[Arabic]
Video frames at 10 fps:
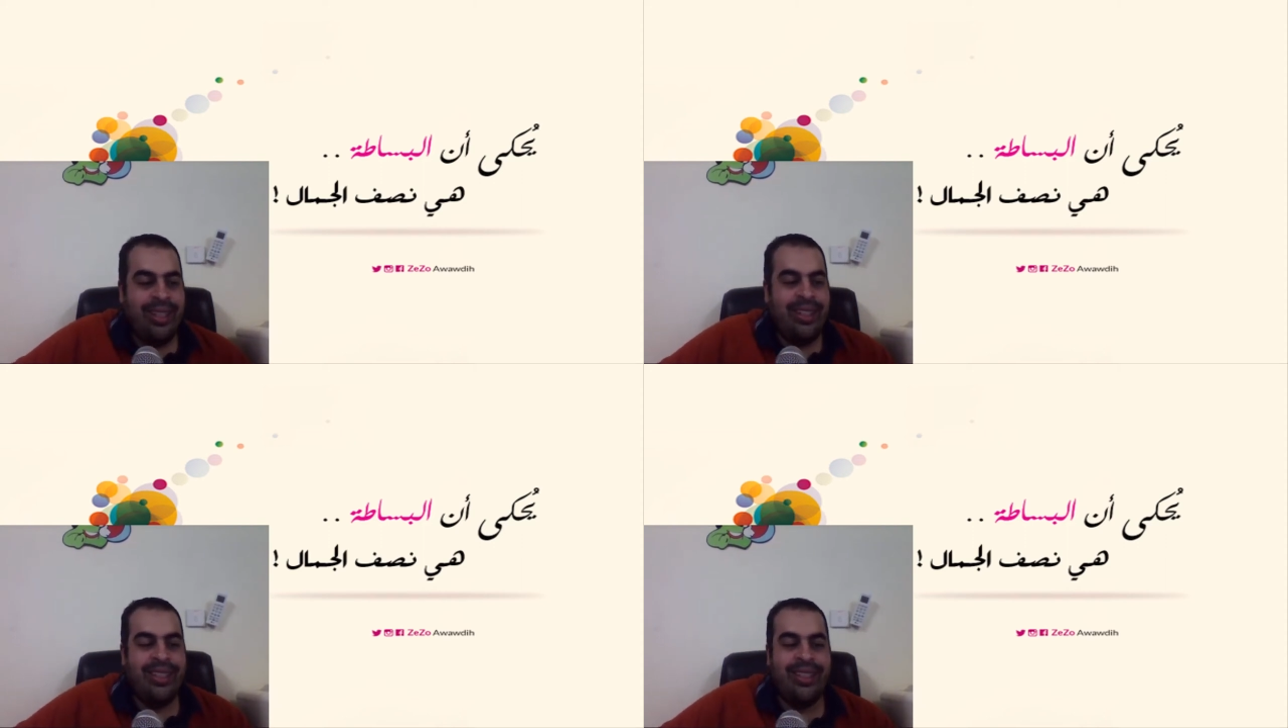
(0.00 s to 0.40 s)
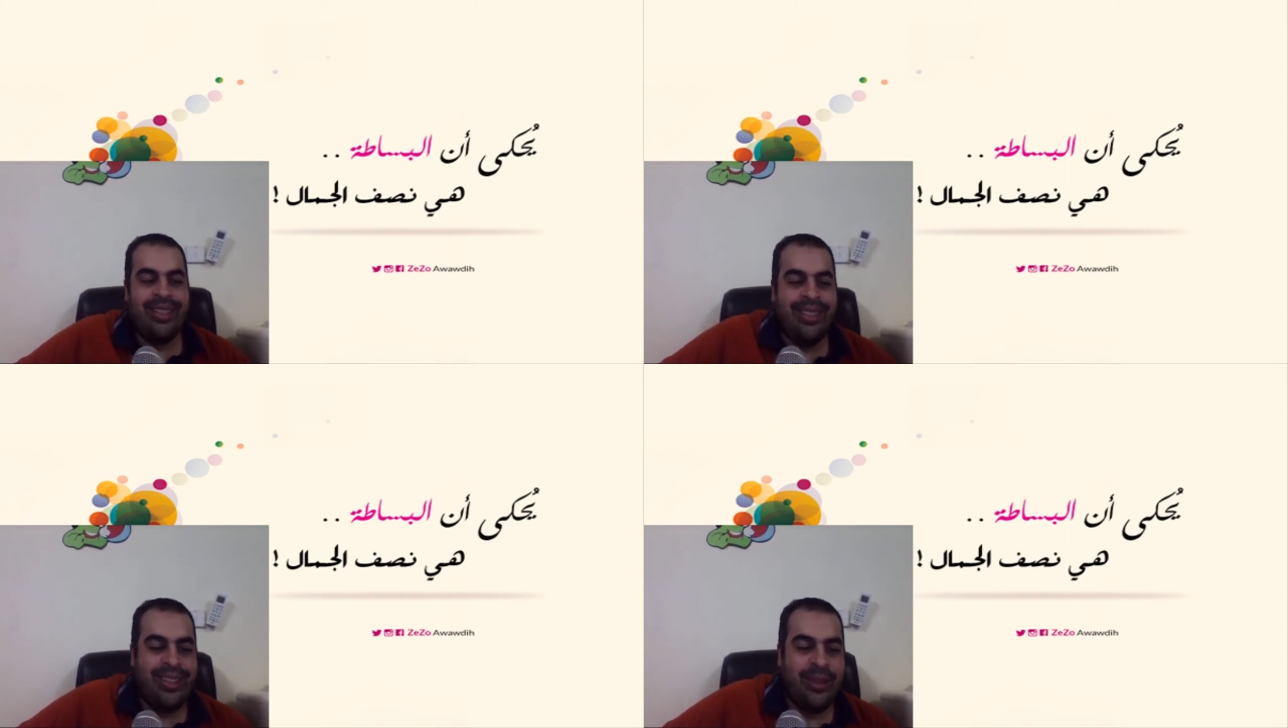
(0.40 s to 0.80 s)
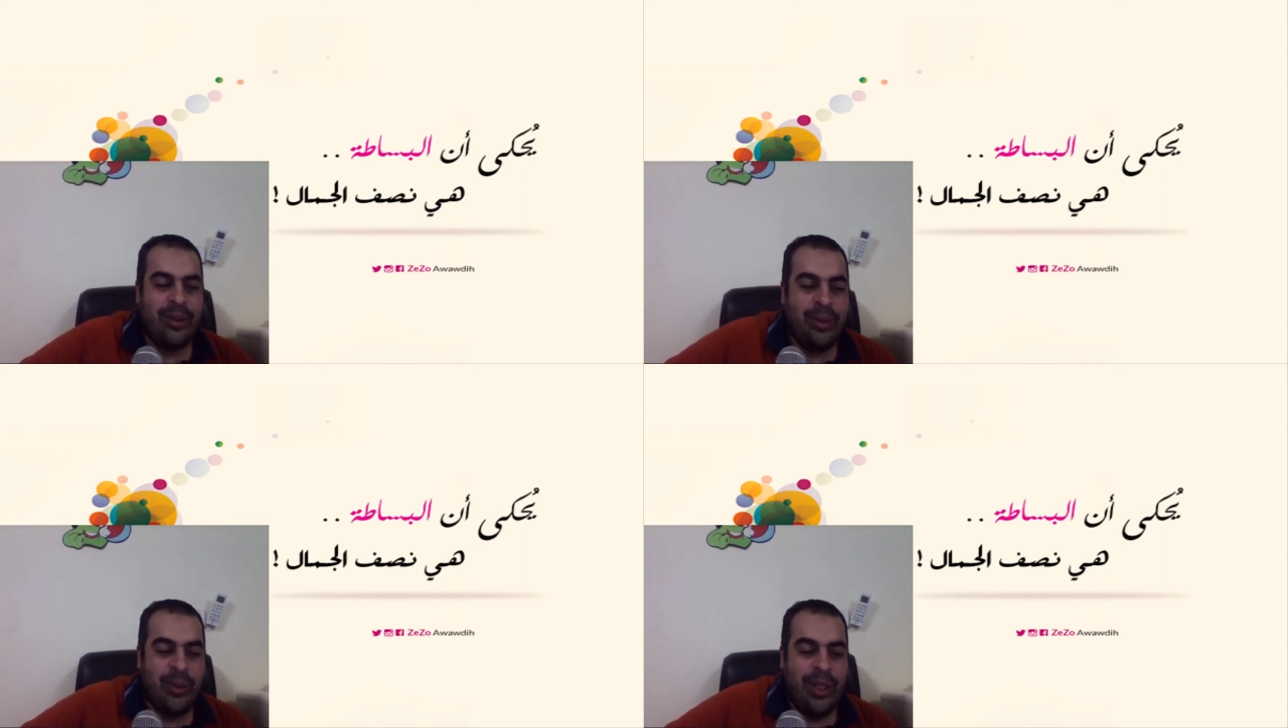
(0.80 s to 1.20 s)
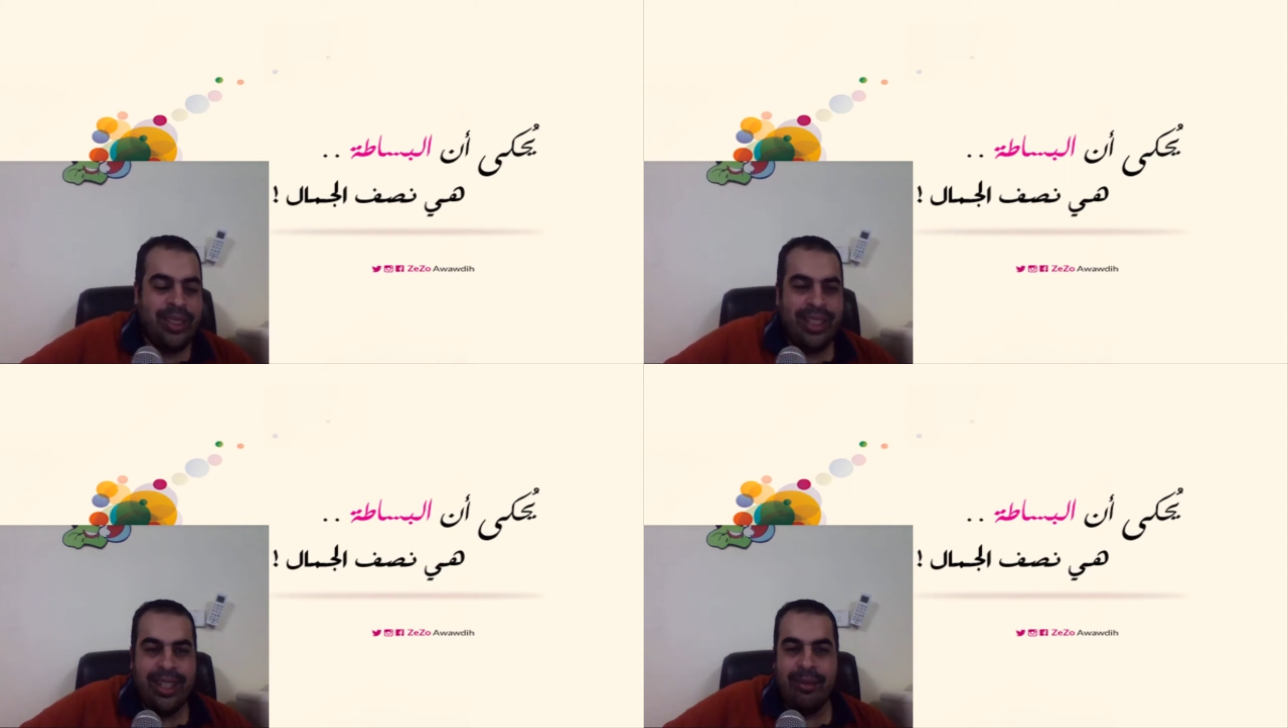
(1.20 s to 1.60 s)
آه، احنا كنا بنقول
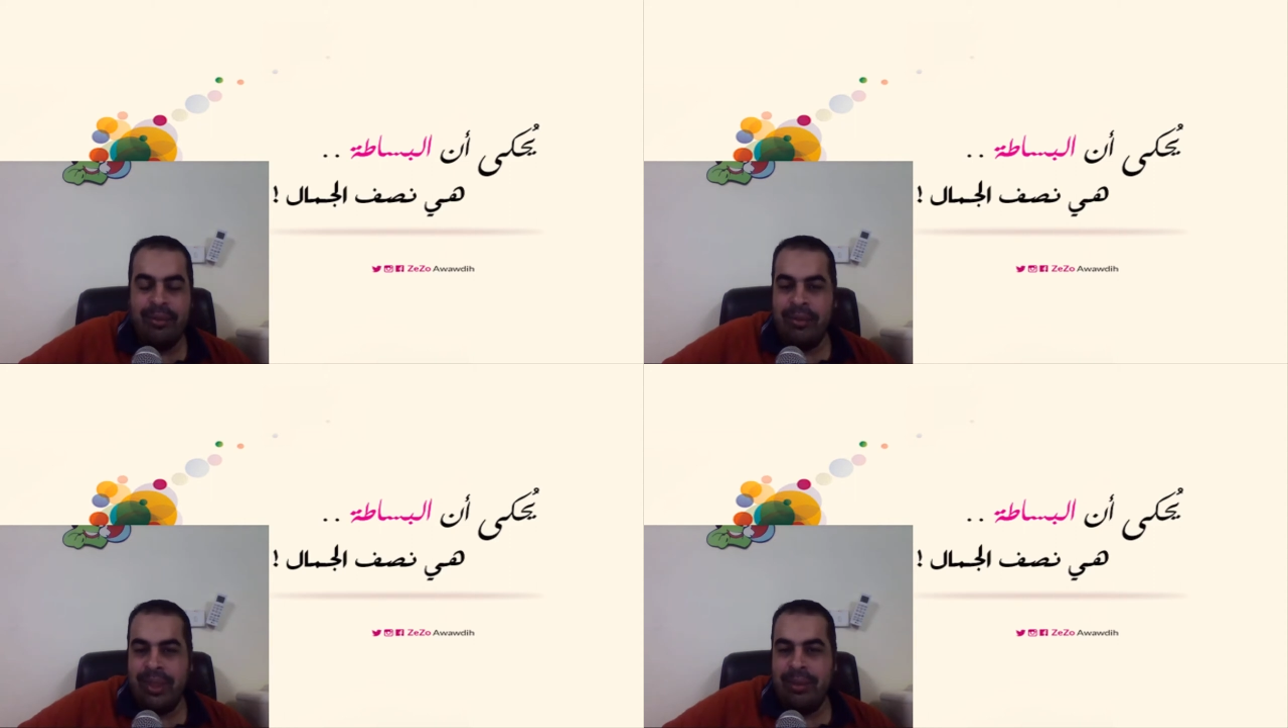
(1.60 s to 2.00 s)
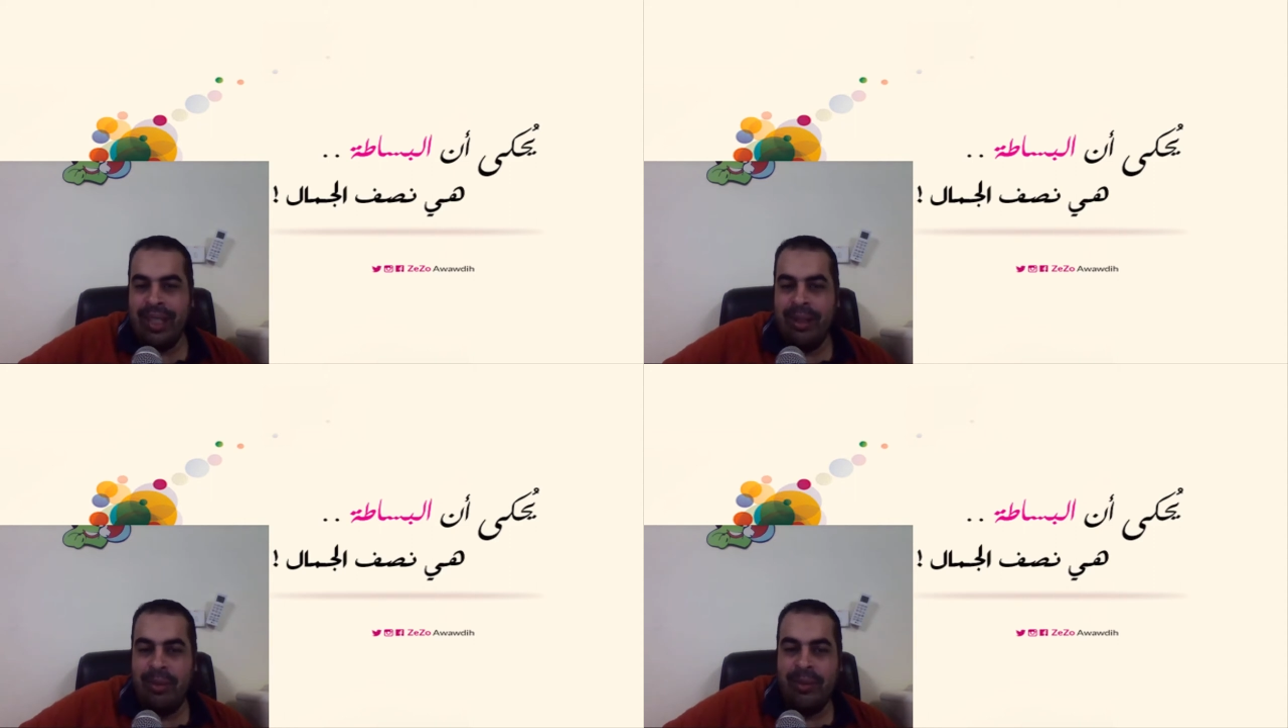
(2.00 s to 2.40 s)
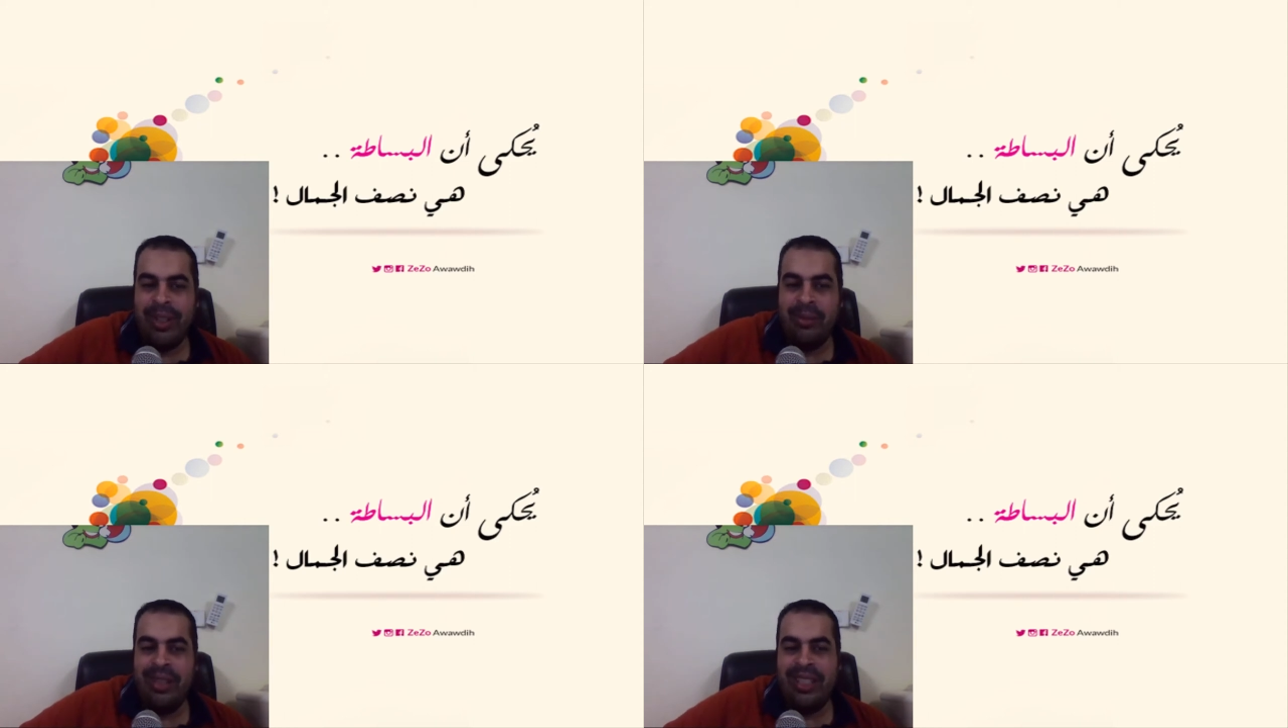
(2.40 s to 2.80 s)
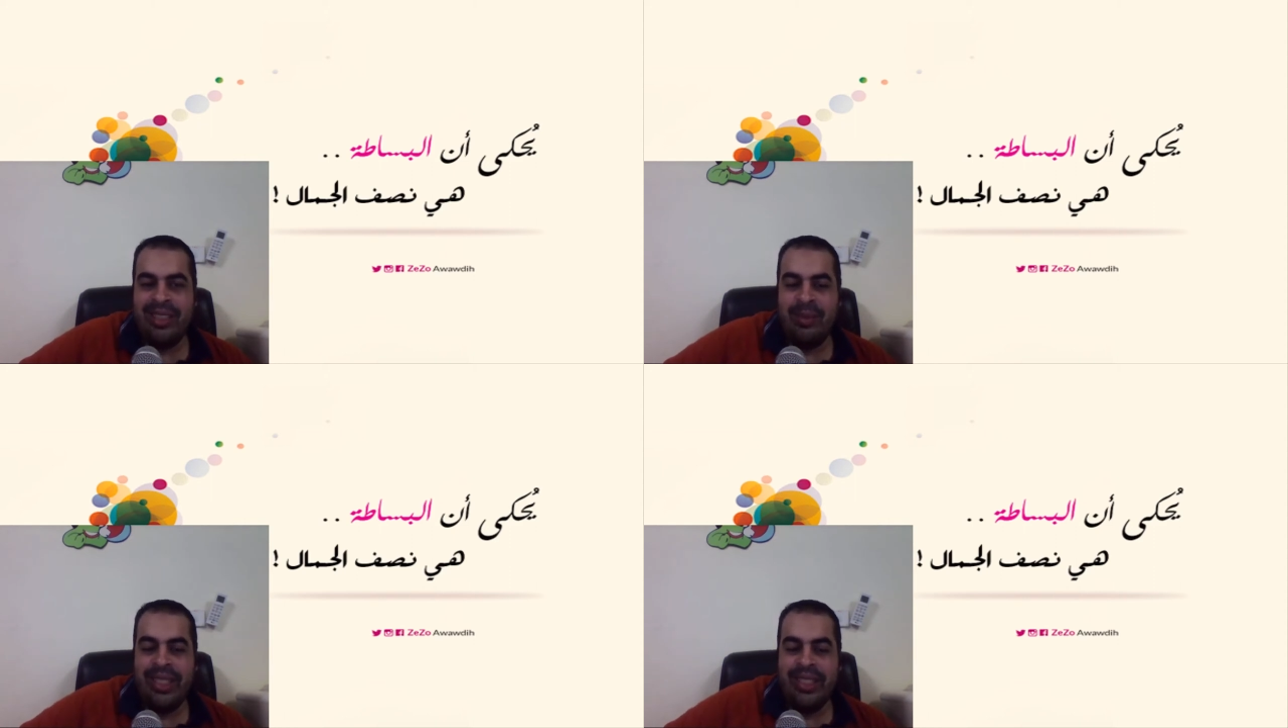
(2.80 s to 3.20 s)
هنترجم مجله بيم ارابيا
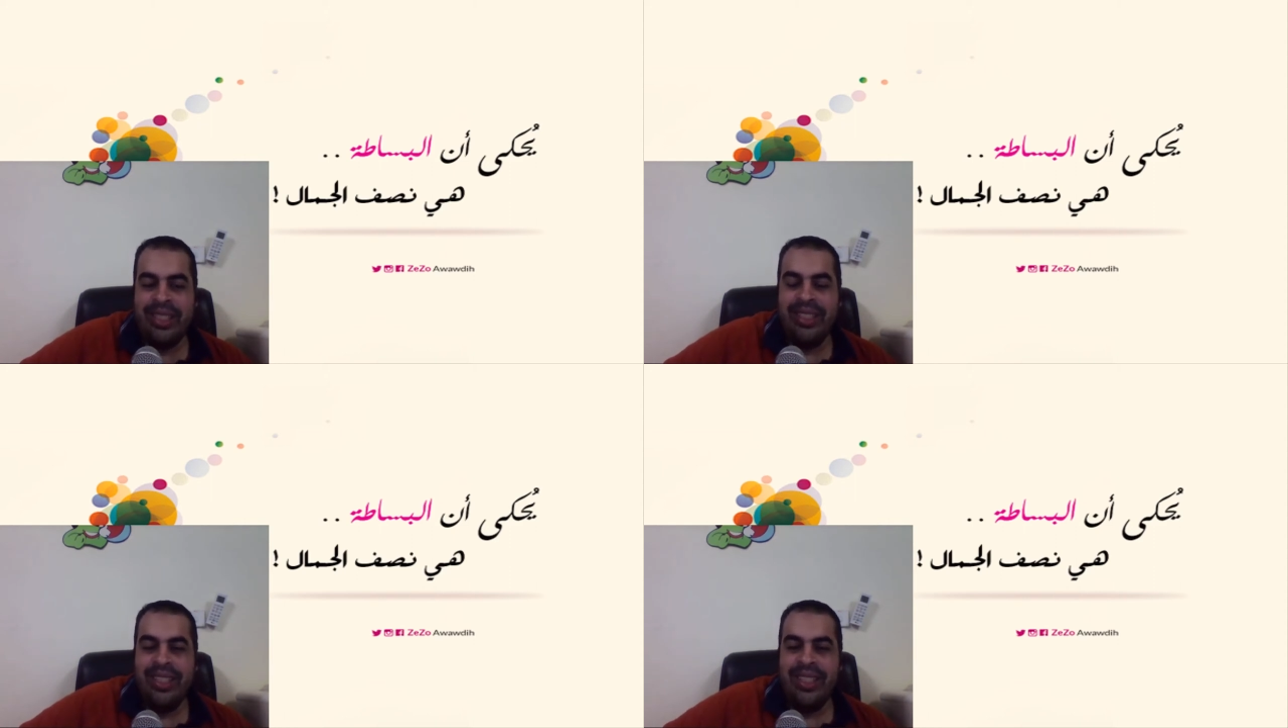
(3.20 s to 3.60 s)
الاسباني